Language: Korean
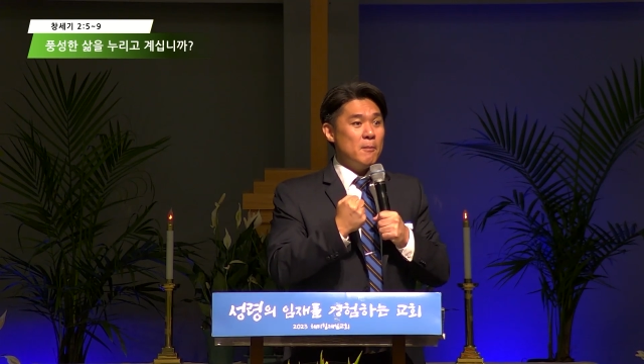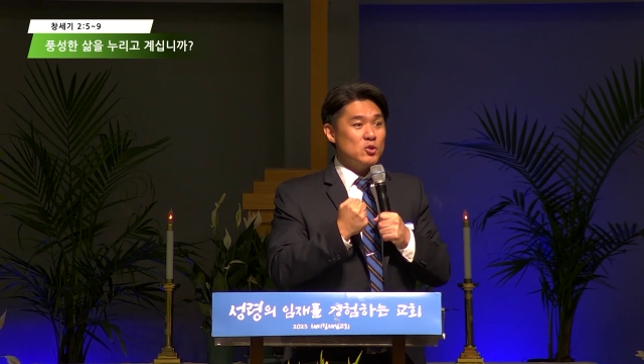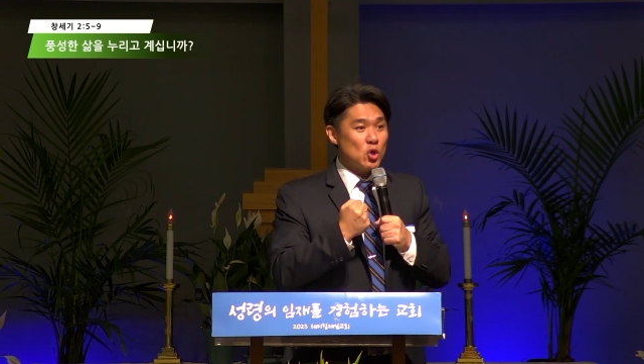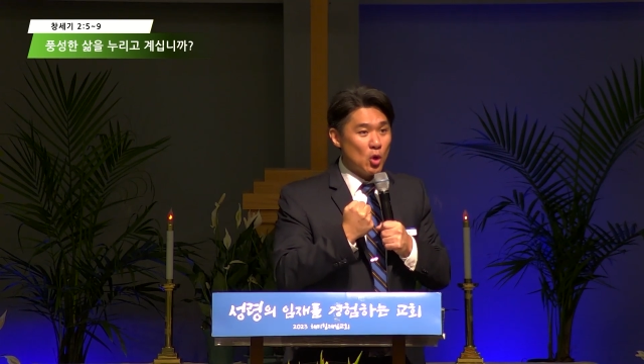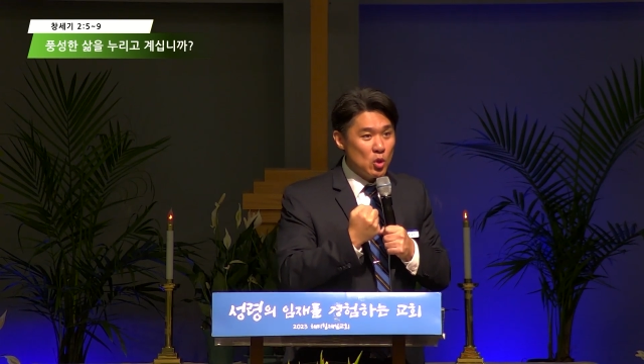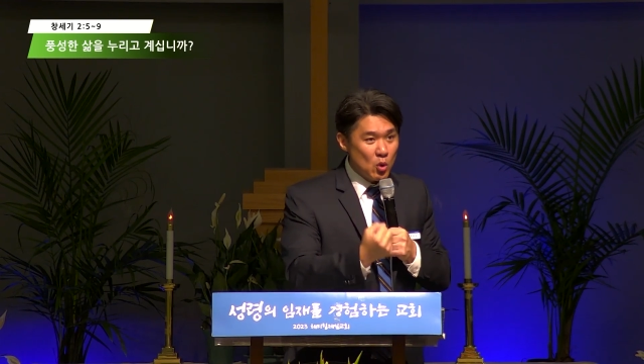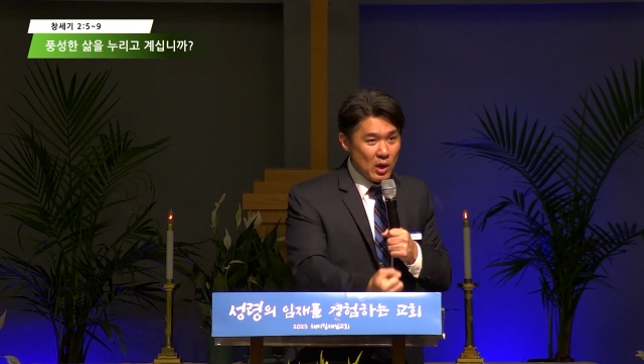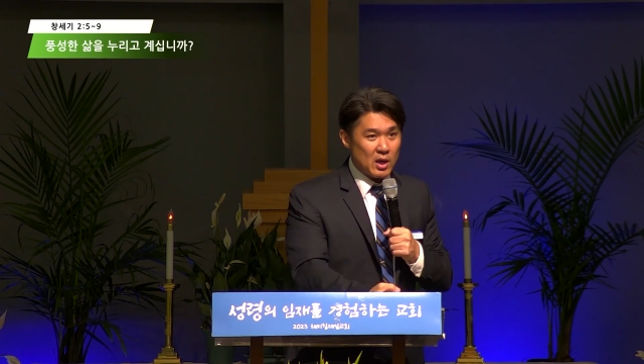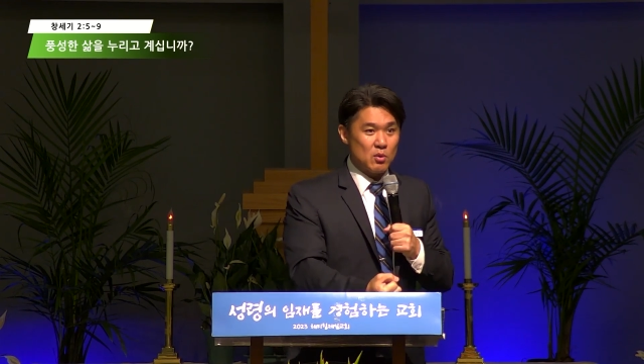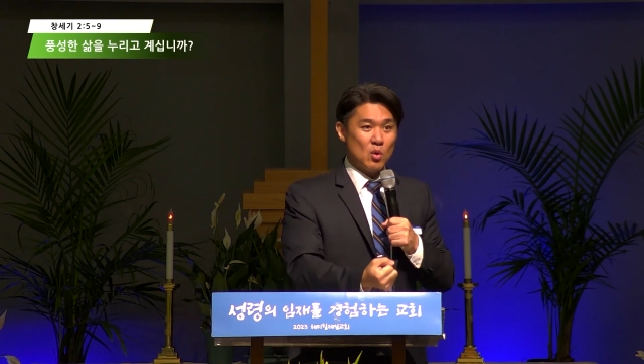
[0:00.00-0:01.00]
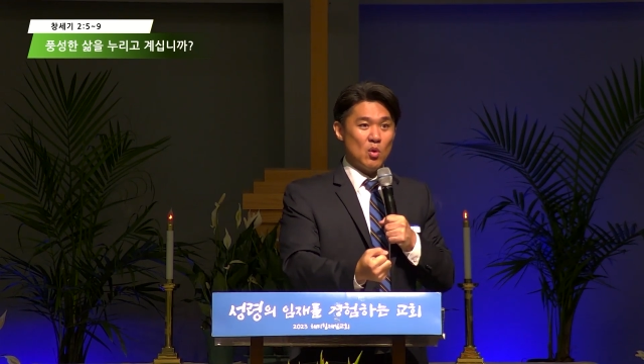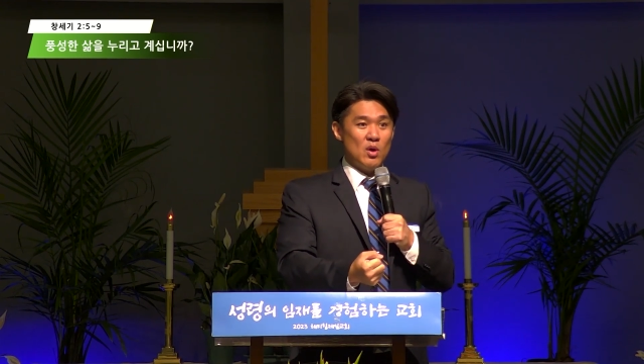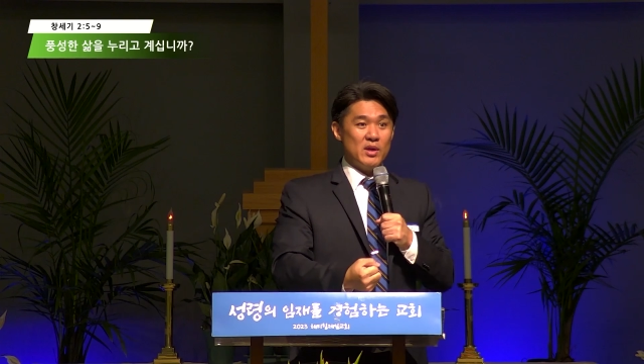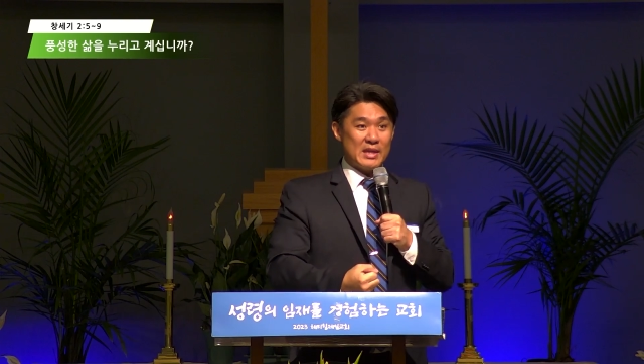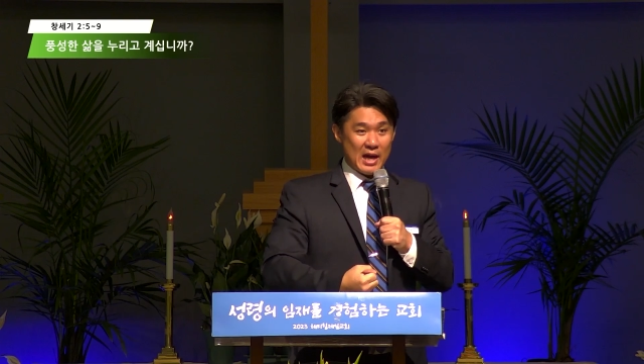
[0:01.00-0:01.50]
전도하고
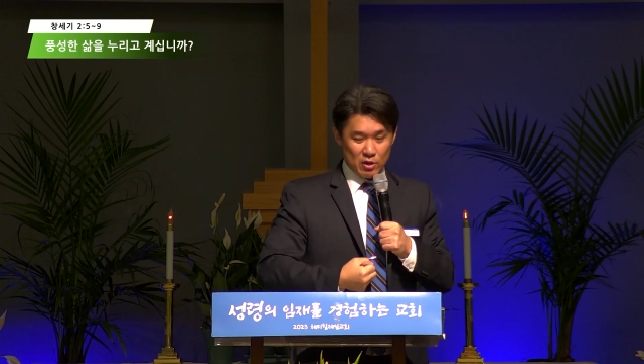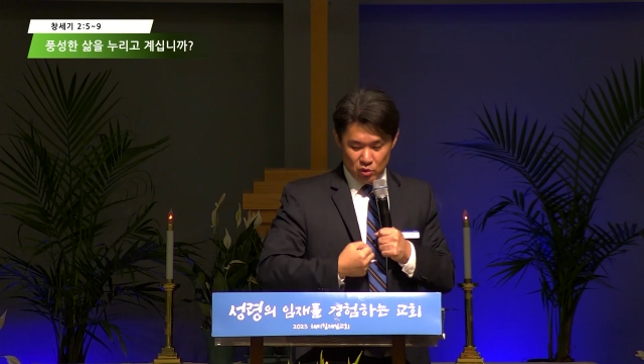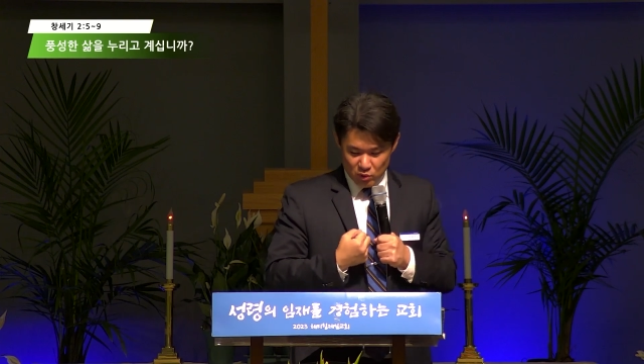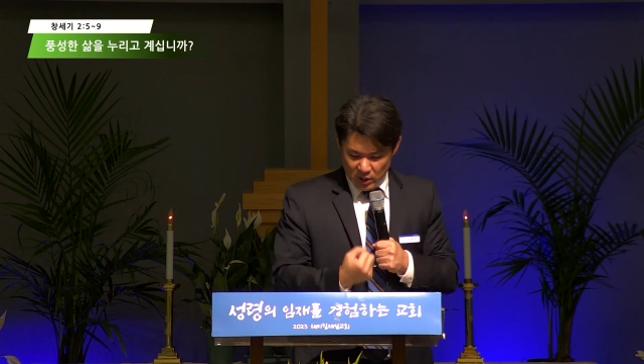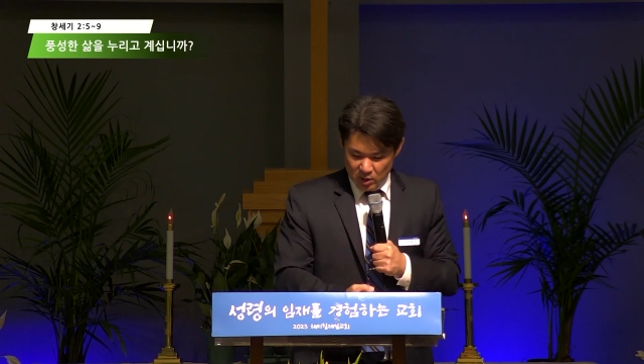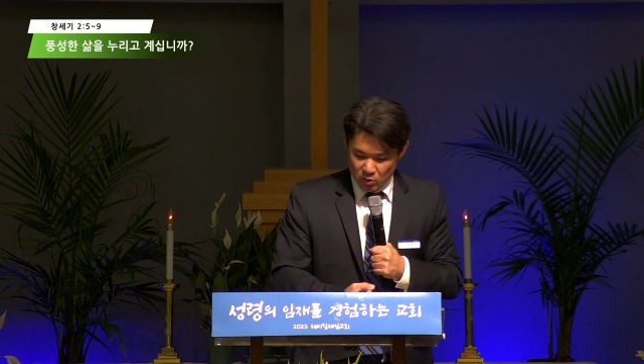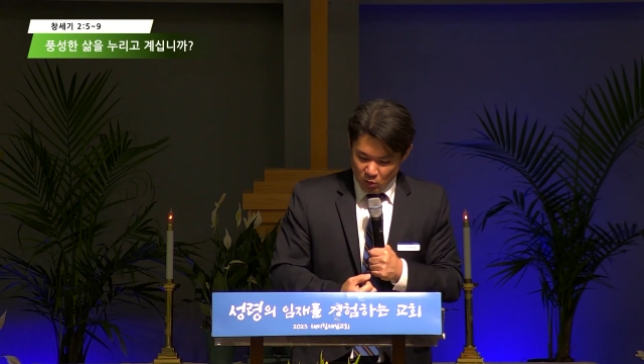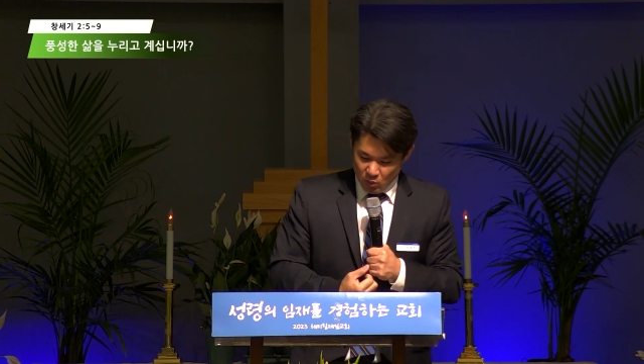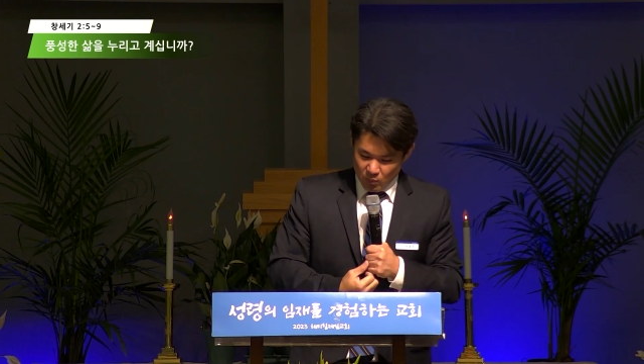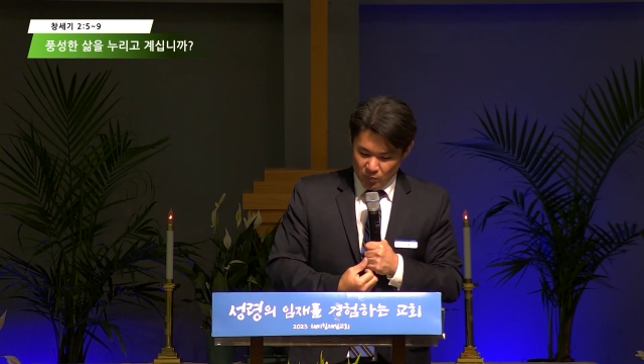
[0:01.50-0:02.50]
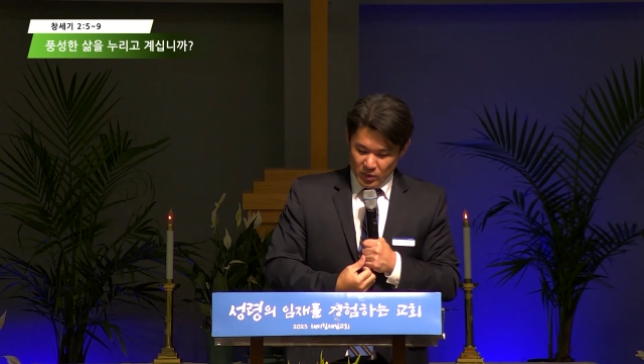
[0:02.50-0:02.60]
양육하고